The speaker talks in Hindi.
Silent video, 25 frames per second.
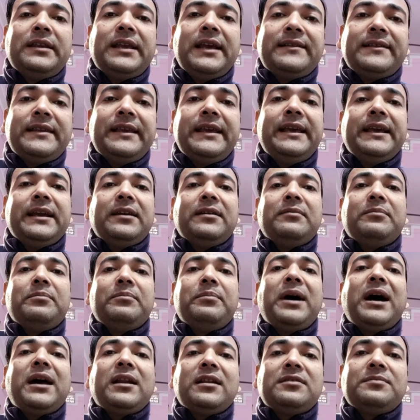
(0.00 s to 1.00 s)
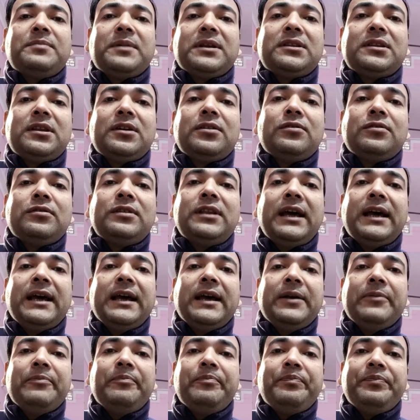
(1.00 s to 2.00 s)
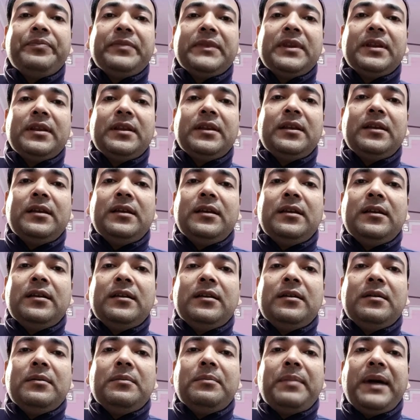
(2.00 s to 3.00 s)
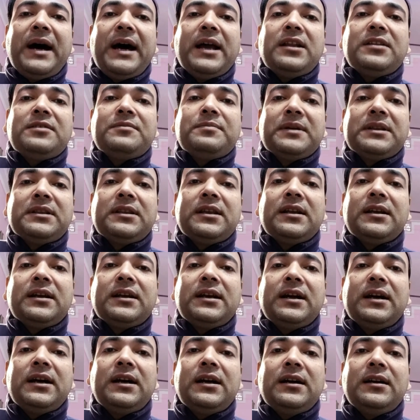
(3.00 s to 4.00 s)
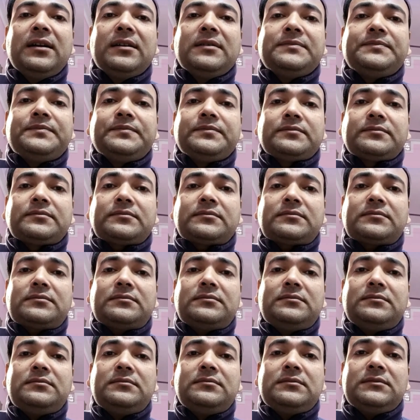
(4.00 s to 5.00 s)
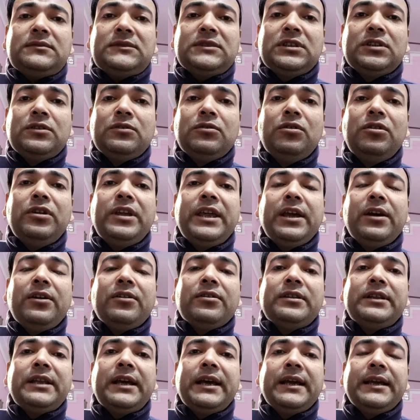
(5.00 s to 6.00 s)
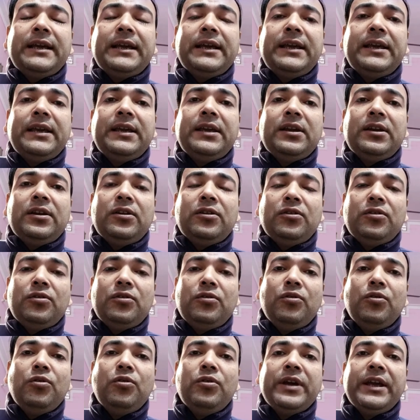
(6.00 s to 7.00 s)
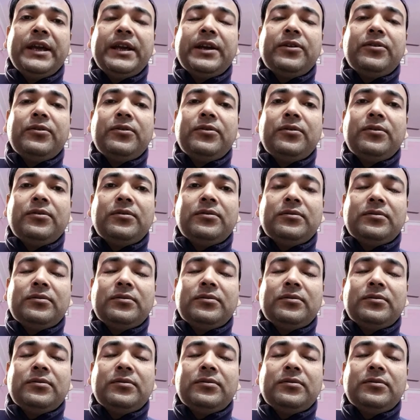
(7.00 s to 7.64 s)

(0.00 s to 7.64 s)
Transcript: जैसे एक पारस पत्थर होता है पारस पत्थर का गुण क्या होता है कि लोहे को